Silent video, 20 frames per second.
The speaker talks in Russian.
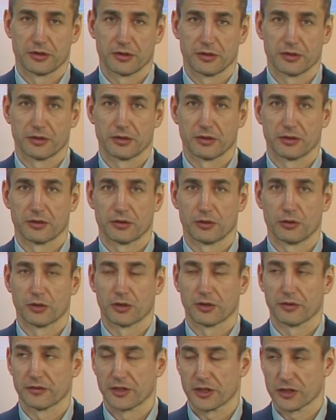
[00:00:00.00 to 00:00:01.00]
э,
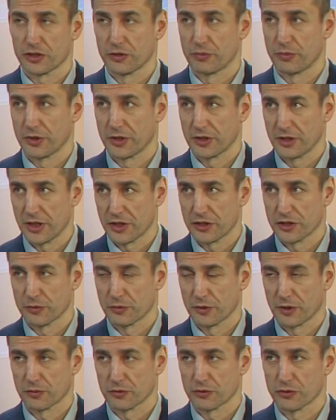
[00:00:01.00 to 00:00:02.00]
только в нашей передаче
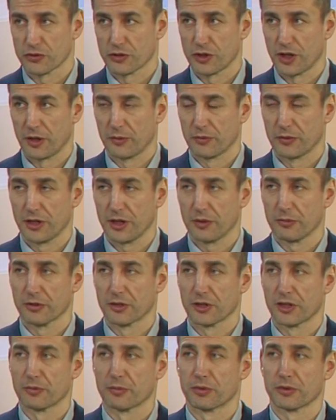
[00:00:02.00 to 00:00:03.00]
мы обсуждаем темы,
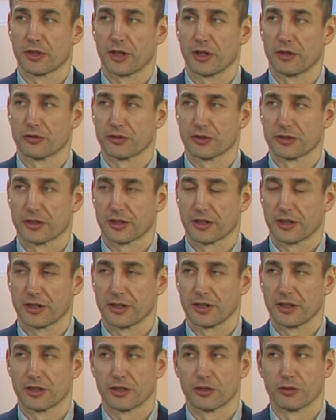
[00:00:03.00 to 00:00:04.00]
где пытаются
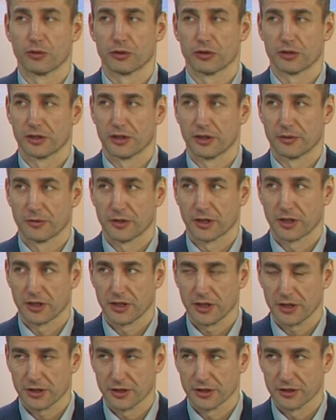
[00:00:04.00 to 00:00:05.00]
сократить льготы для
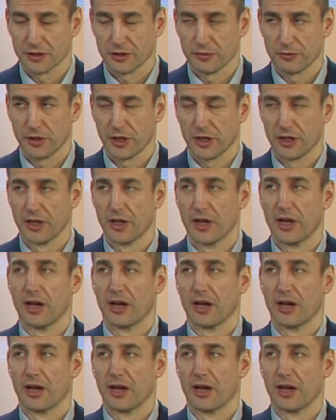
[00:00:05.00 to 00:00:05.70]
многодетных семей,